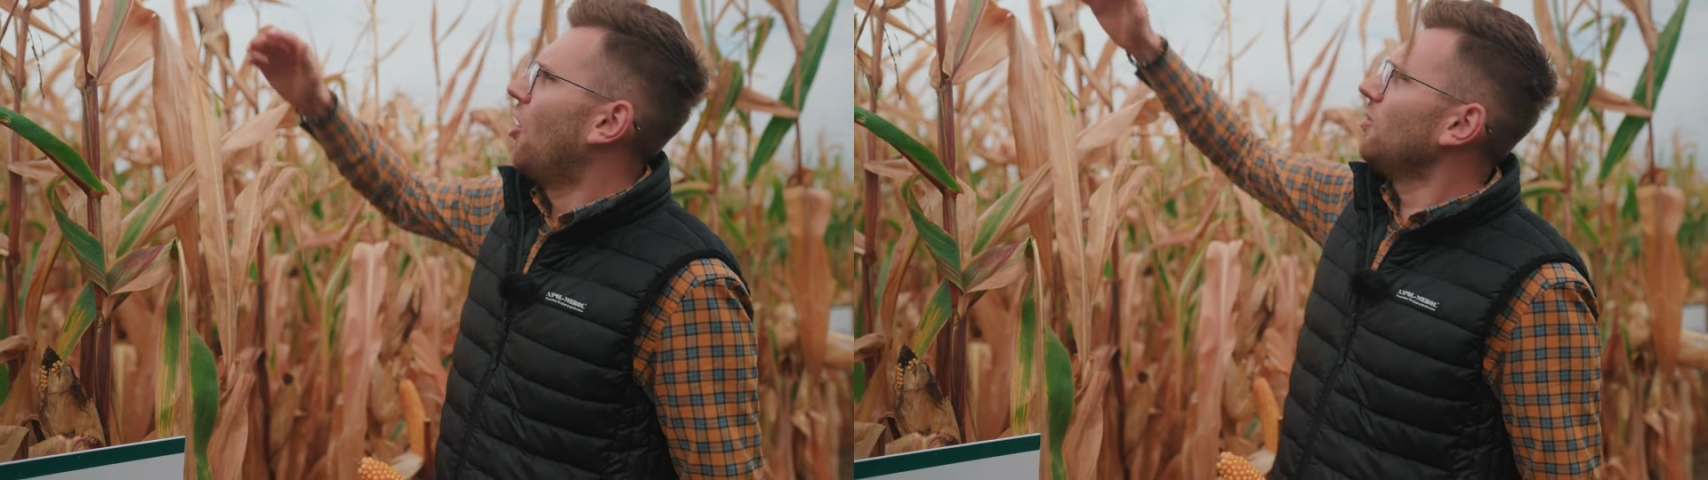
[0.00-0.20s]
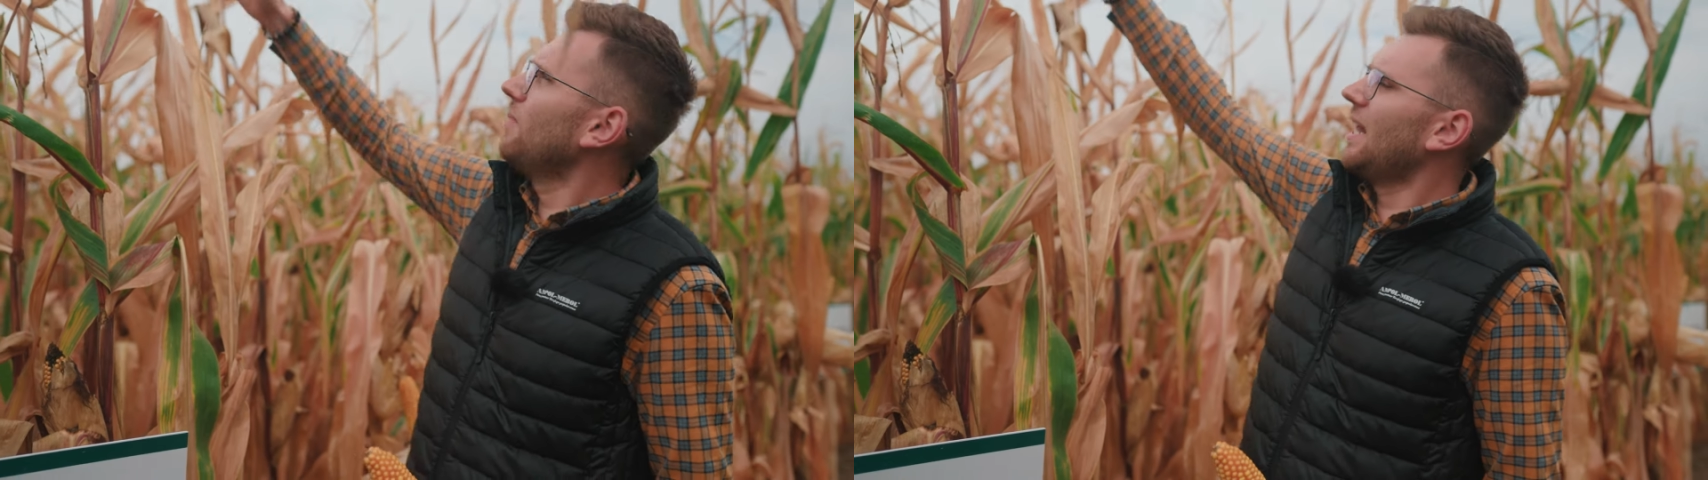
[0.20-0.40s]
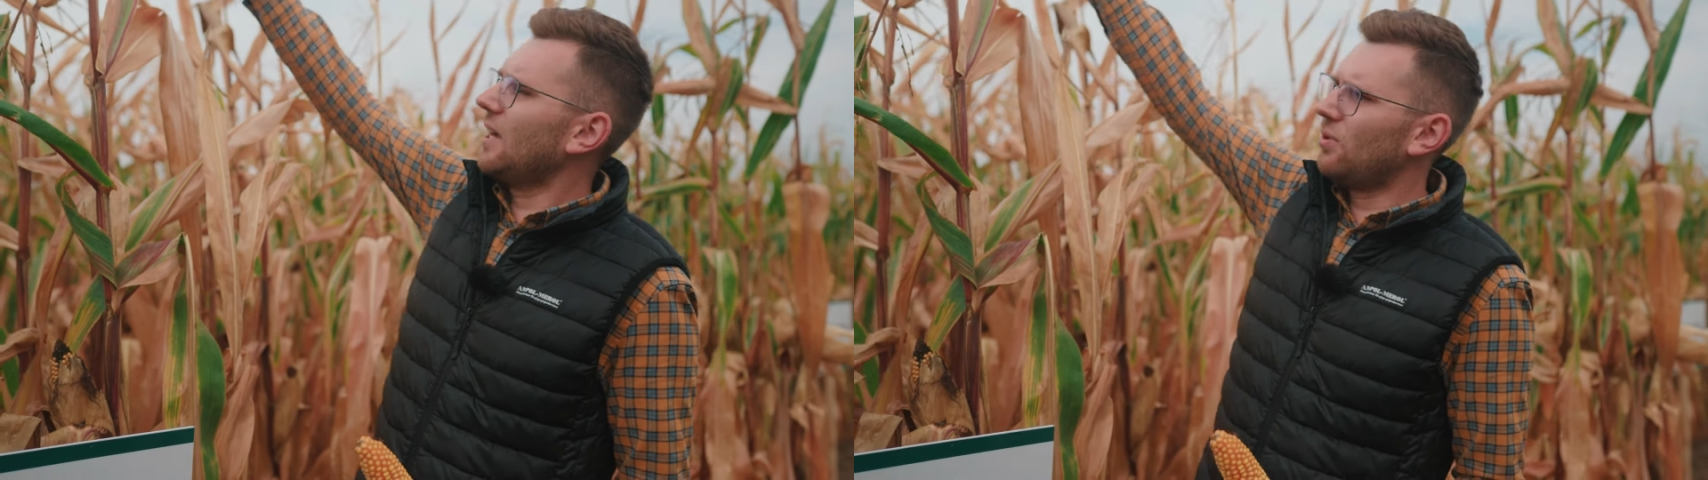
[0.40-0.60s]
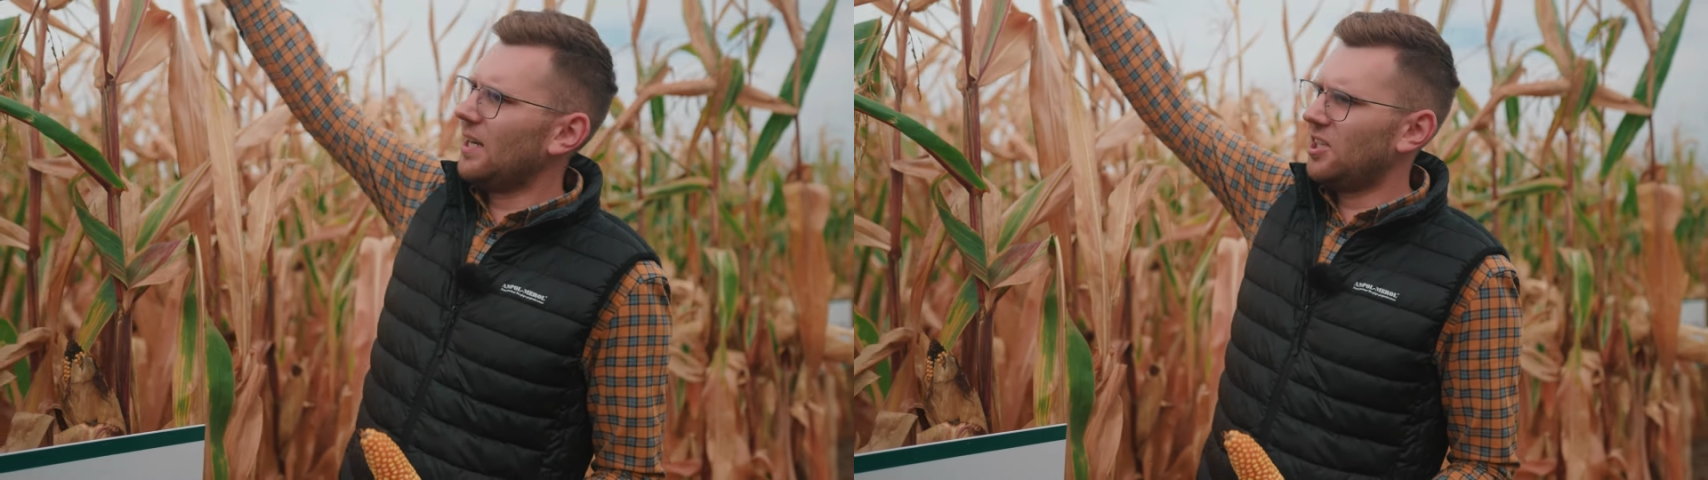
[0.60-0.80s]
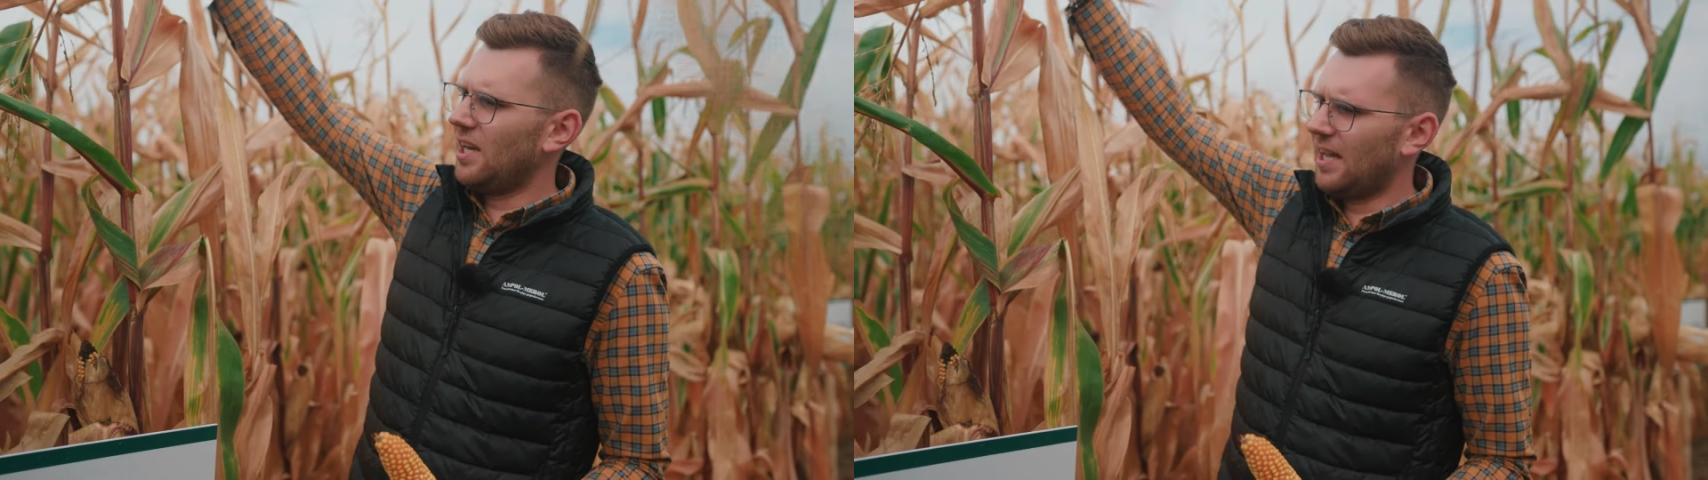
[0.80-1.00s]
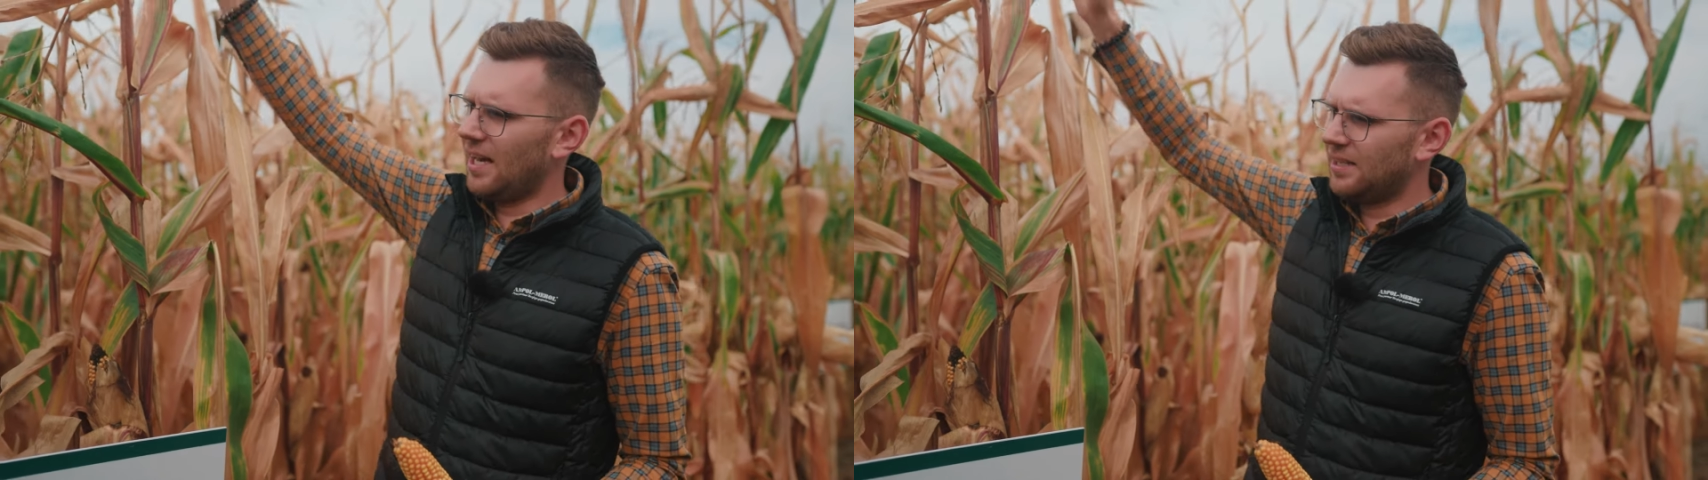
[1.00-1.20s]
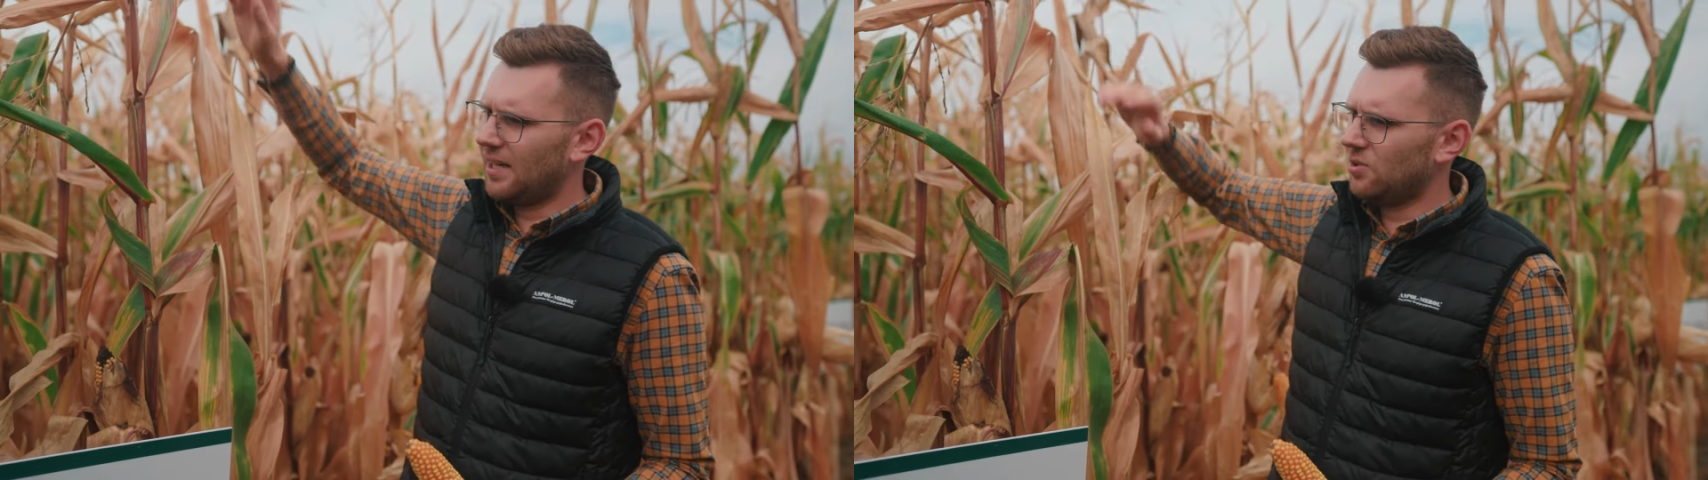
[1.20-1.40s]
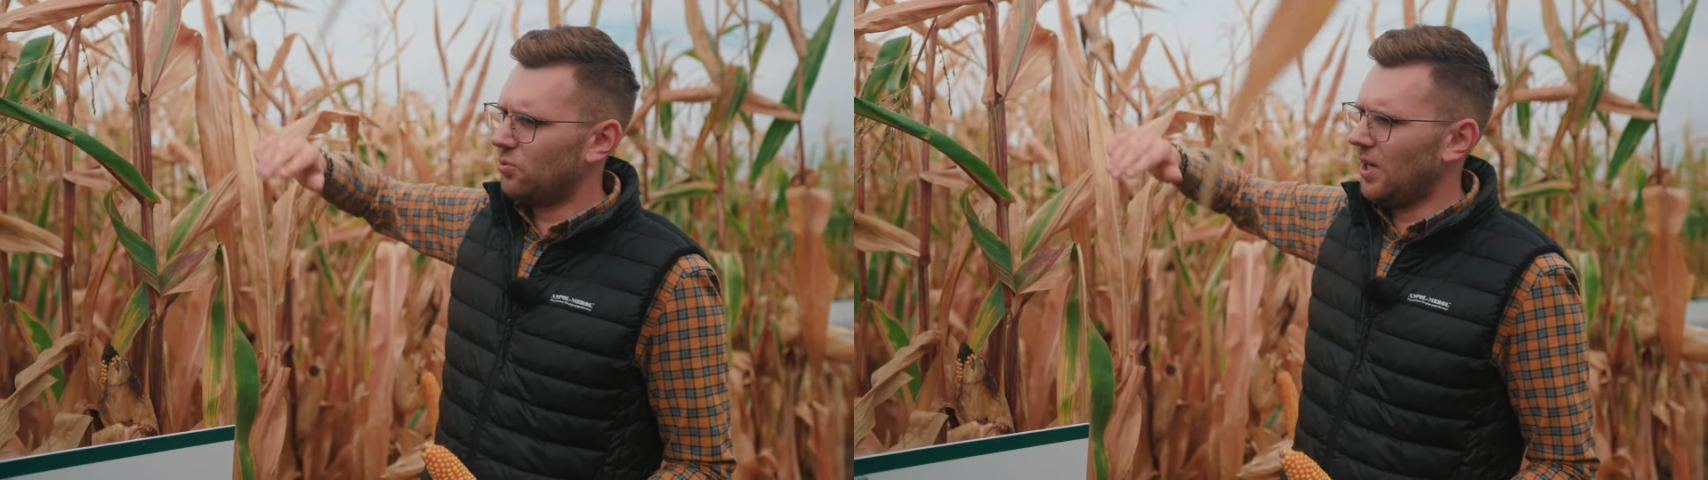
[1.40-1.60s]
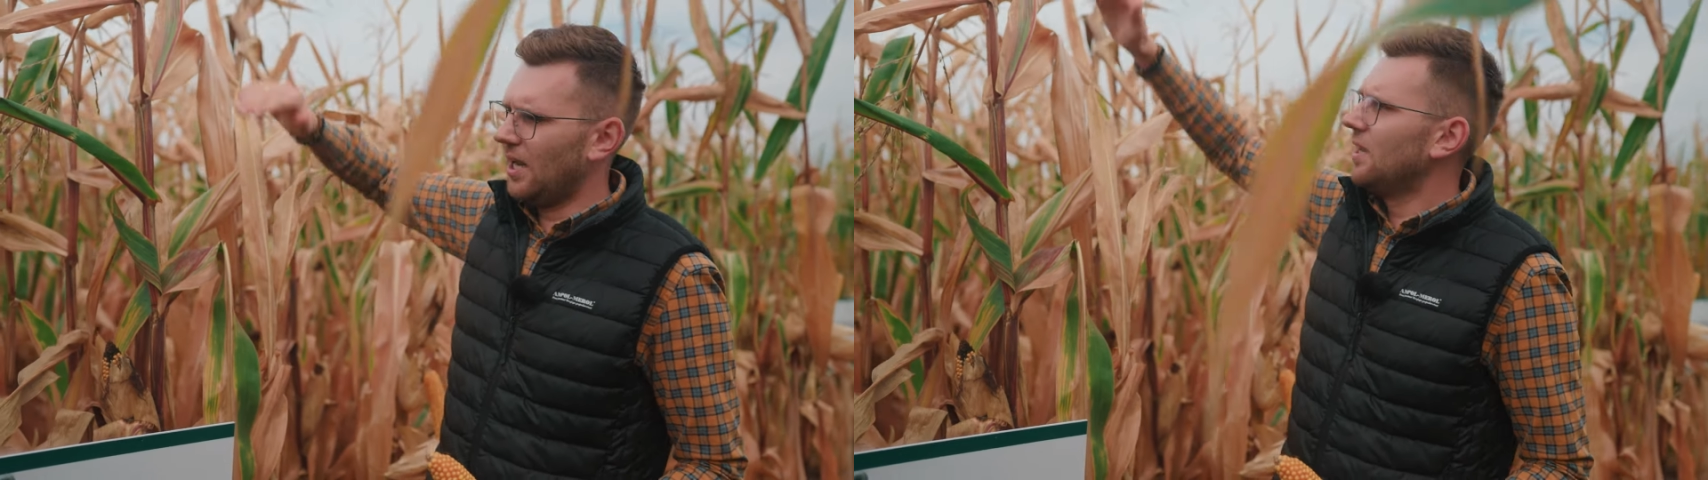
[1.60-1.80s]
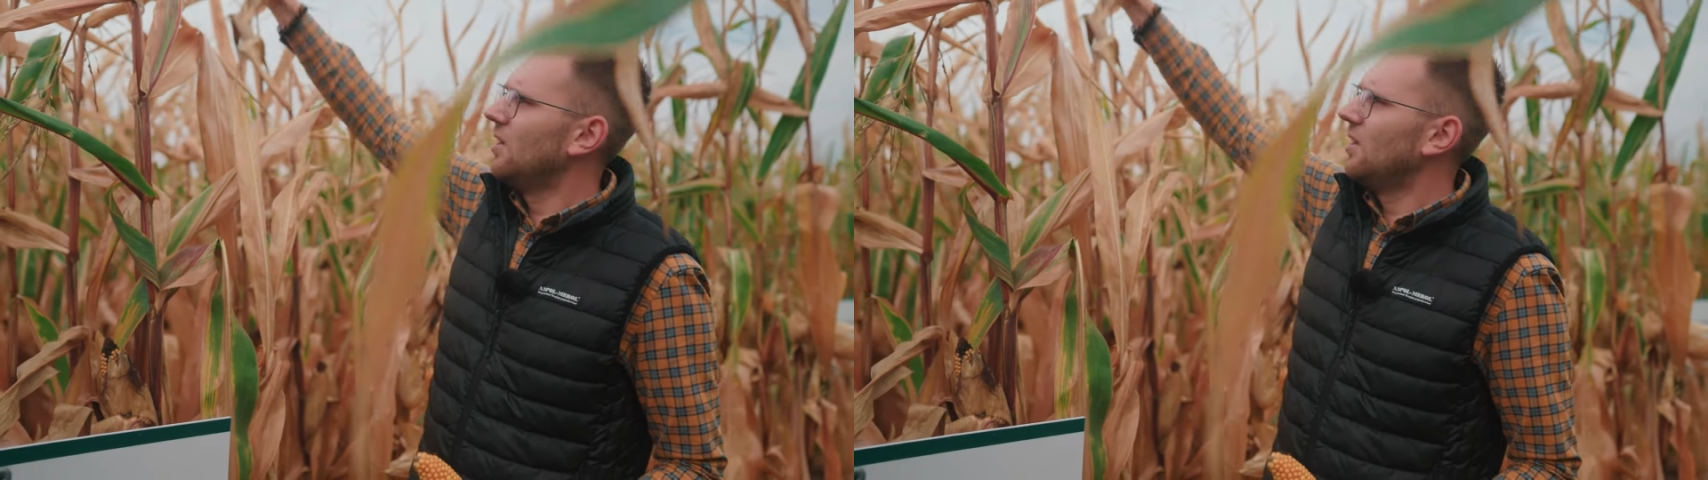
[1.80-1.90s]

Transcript: Odmiana, która się charakteryzuje